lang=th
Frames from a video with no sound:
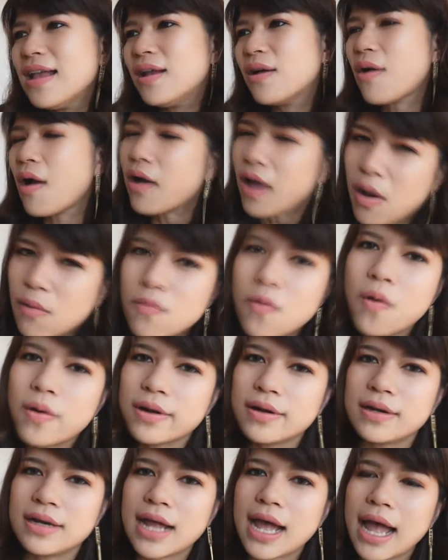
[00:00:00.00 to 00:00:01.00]
แล้วก็กังว
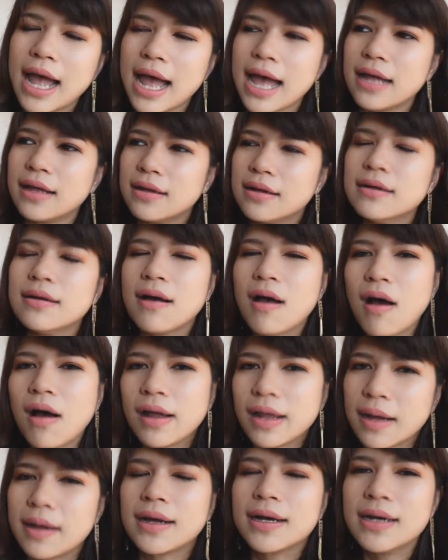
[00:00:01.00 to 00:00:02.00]
ลนะคะ เออ ออ
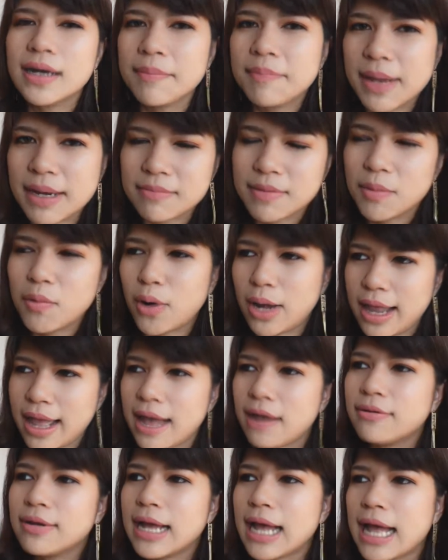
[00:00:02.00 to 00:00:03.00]
ยอ่ะเคยเป็นมาหมด
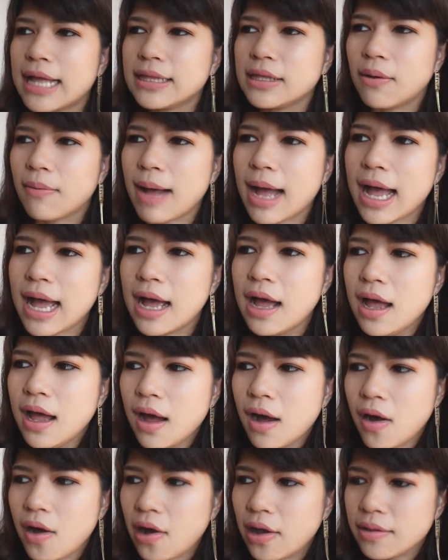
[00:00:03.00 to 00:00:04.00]
แล้วนะคะ แต่ว่า
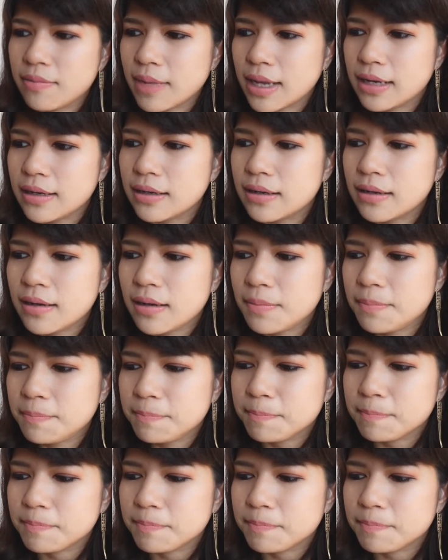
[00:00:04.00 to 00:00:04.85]
ออยมาเริ่ม